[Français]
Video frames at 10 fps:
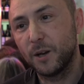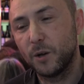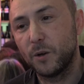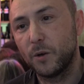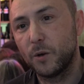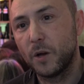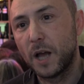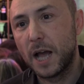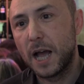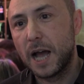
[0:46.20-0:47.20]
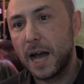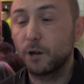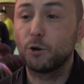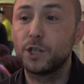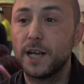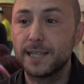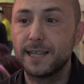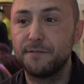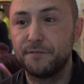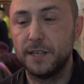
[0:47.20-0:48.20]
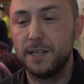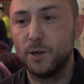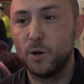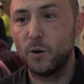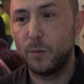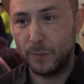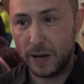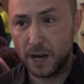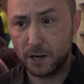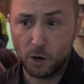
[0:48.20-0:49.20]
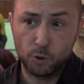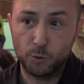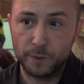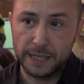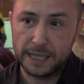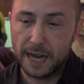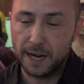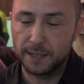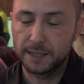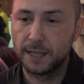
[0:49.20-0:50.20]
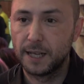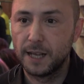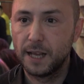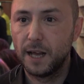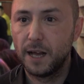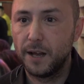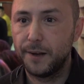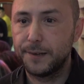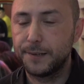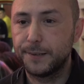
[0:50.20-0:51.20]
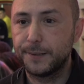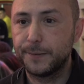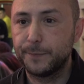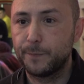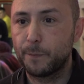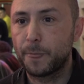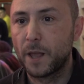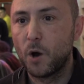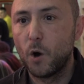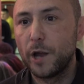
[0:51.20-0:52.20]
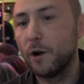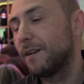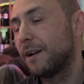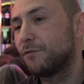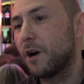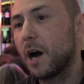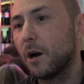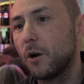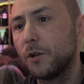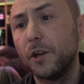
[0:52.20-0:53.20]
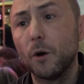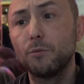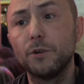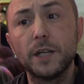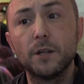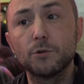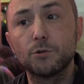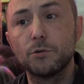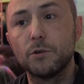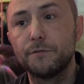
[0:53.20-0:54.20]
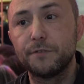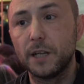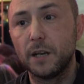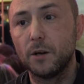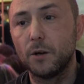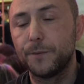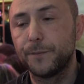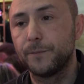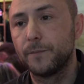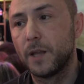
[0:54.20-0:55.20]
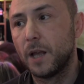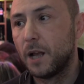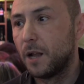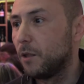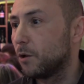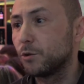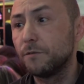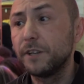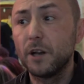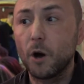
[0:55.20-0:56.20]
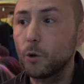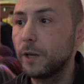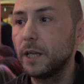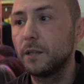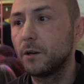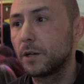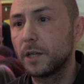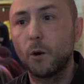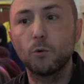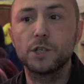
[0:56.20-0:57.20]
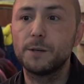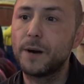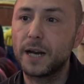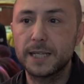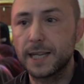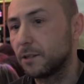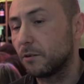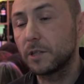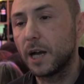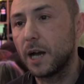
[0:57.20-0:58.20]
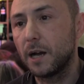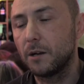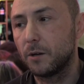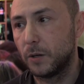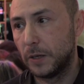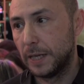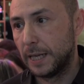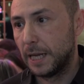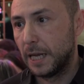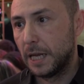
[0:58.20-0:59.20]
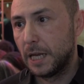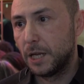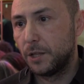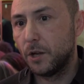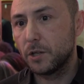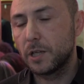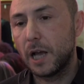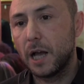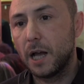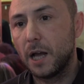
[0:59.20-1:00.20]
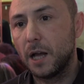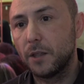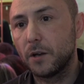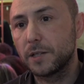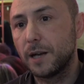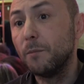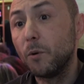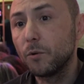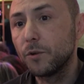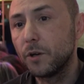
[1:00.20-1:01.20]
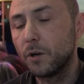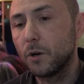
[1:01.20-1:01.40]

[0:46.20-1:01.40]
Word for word: euh, accroché à sa fille euh, par un cordon ombilical. et on va le voir déambuler dans une ville, dans une ville en ruine qui est rongée par les attentats, dans, un, dans un monde